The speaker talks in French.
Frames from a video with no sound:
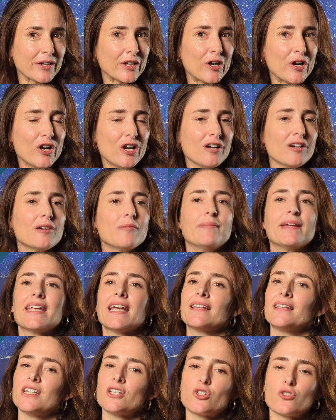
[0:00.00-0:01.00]
ergole. Mais
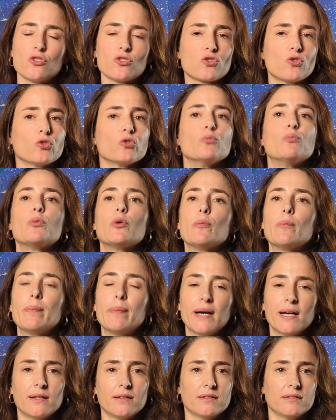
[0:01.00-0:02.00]
il y a des choses qu'on ne peut
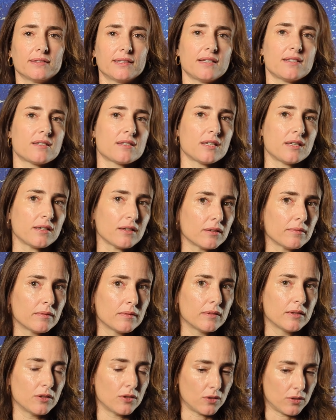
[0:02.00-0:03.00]
pas tester
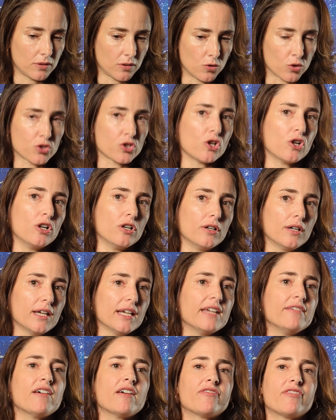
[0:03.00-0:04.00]
au sol.
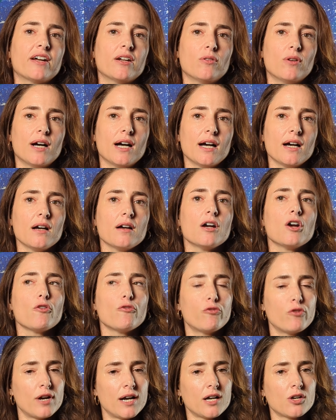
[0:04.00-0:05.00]
Il va falloir
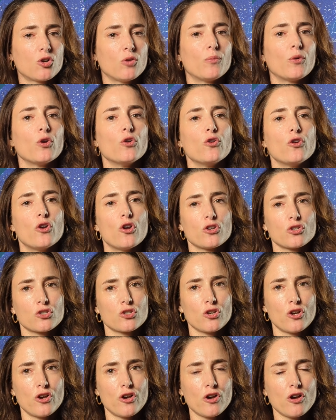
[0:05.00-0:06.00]
voir comment le
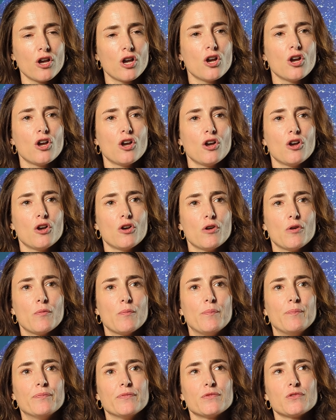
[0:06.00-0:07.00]
lanceur
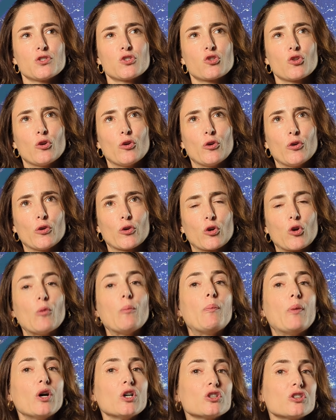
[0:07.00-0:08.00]
se
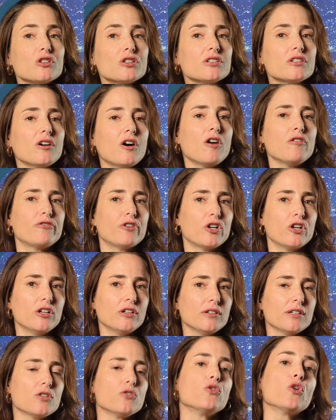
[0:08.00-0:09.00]
comporte en
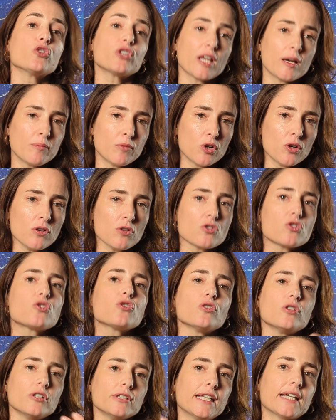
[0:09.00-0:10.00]
vol, notamment
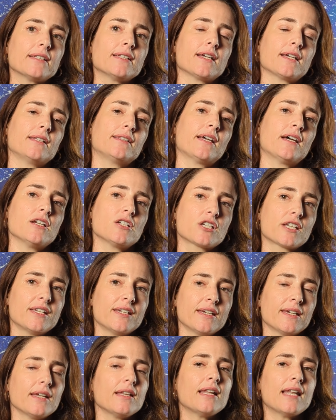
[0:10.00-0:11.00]
sur le dernier étage,
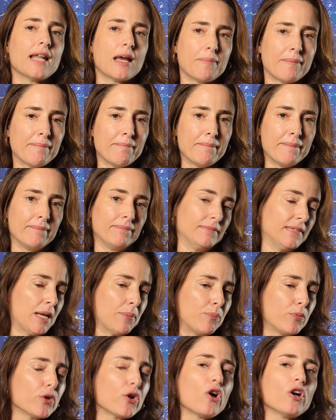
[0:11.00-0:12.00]
qui est la,
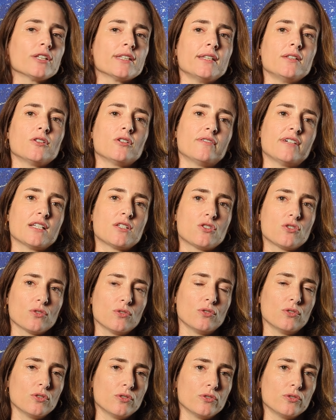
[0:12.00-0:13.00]
plus grande
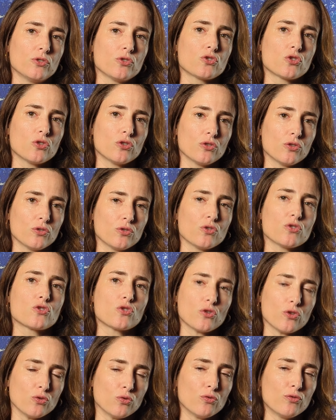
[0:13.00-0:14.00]
innovation euh, de
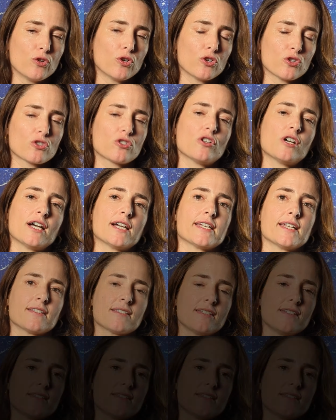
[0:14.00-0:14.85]
ce, nouveau lanceur arrière.